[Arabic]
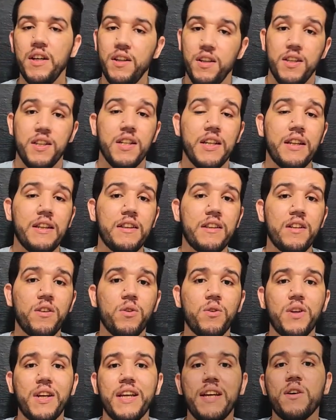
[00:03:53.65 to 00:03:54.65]
ديال
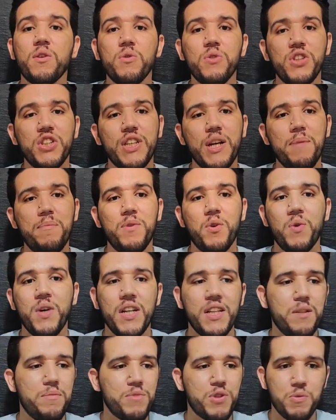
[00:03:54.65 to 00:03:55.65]
الطيور كيكون جامع
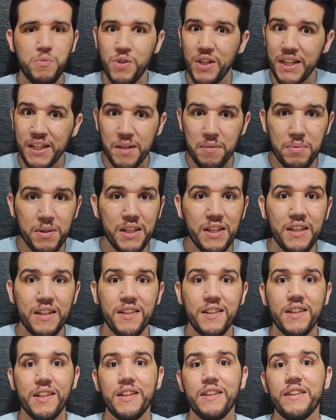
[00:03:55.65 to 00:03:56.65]
واحد المجموعه كبيره
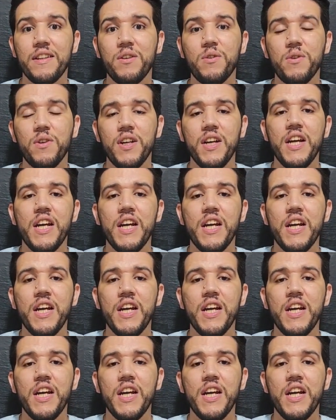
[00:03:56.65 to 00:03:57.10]
ديال الطيور